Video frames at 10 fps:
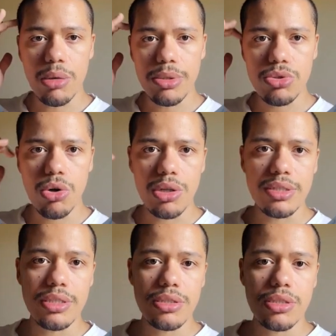que é uma escola
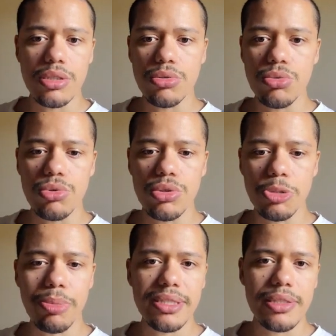de ensino
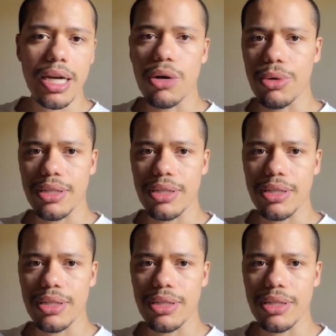especial.